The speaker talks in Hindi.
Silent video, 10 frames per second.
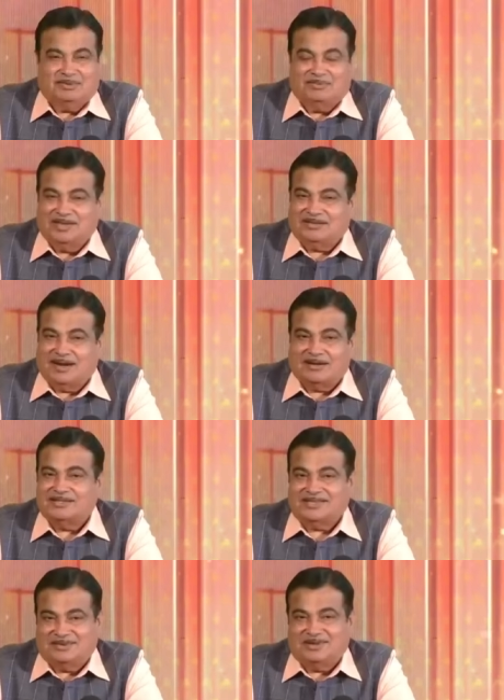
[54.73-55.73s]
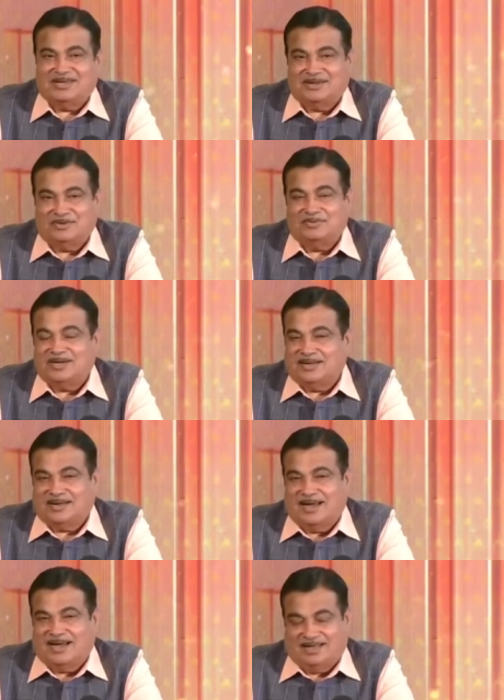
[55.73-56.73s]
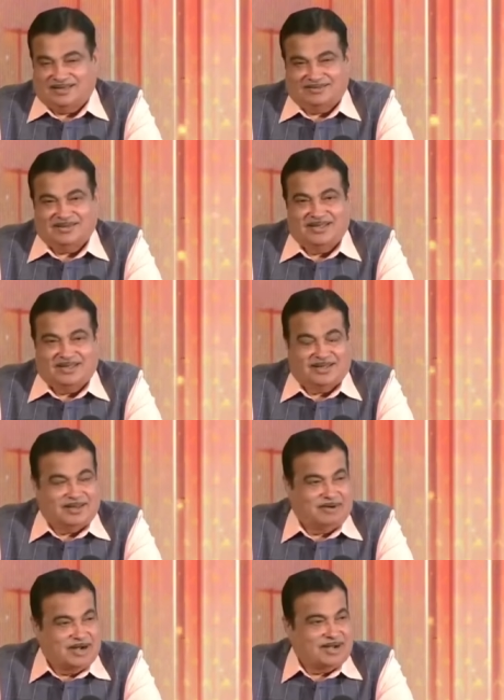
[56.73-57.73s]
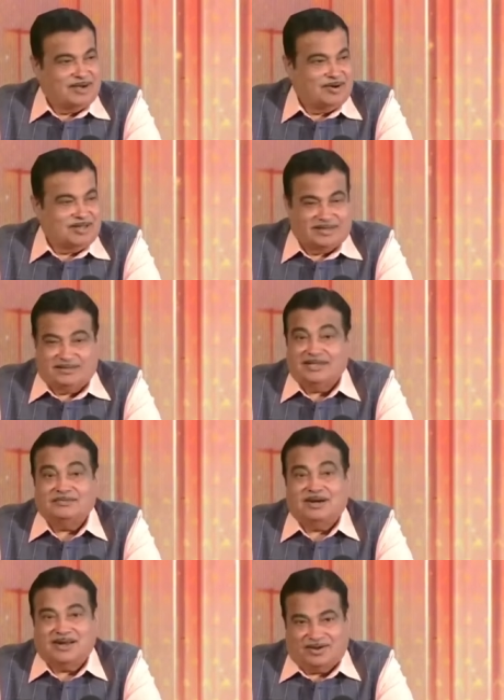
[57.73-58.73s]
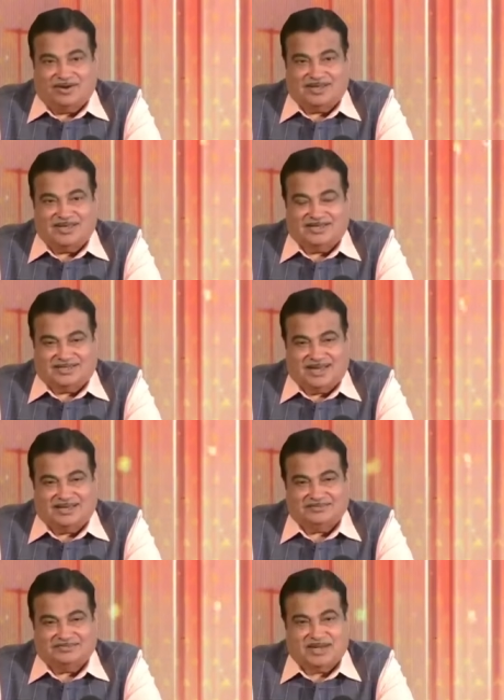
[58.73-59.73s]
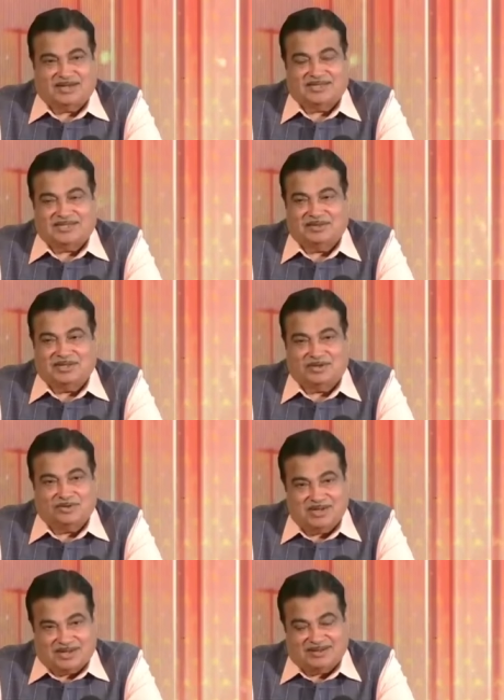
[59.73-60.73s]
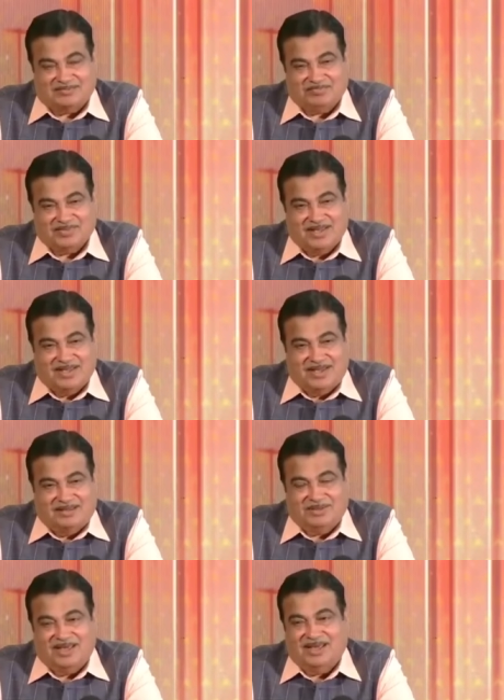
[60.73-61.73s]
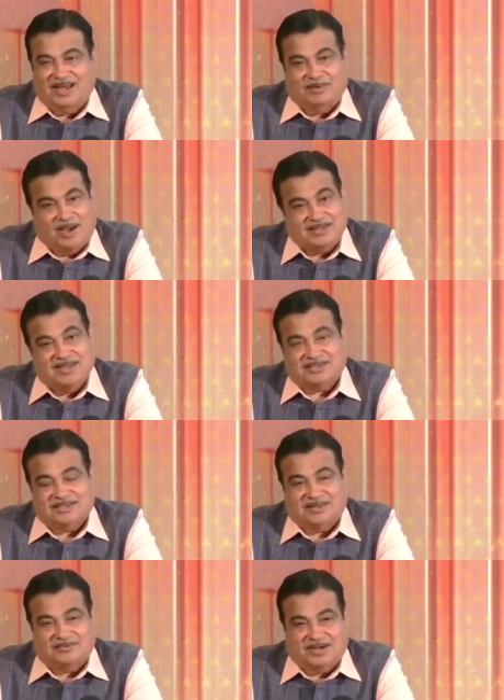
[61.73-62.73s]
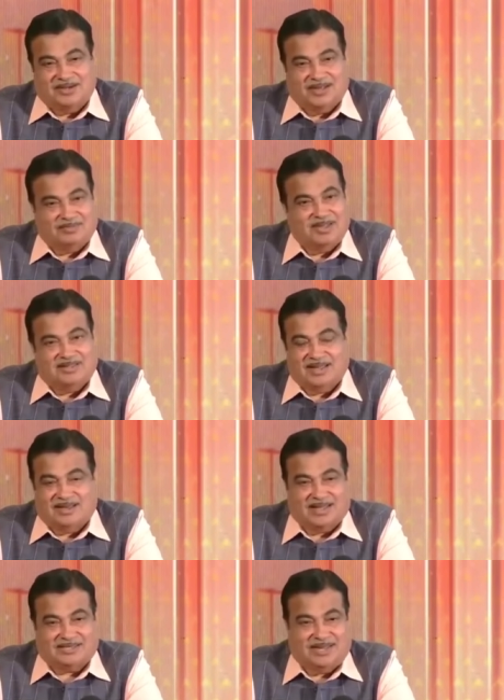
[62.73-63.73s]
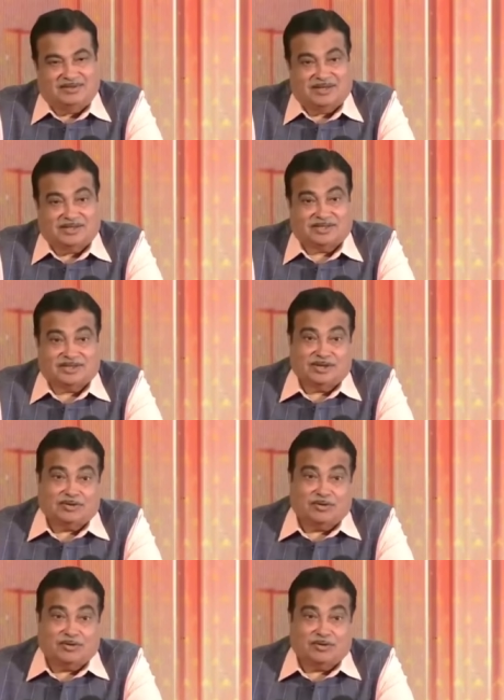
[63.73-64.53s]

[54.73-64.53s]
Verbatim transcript: जब हमने 37 किलोमीटर का वर्ल्ड रिकॉर्ड किया तीन वर्ल्ड रिकॉर्ड किए इस साल सेवन किलोमीटर हमने अब हाईएस्ट इन द वर्ल्ड हमने इतना नेशनल हाईवे कंस्ट्रक्शन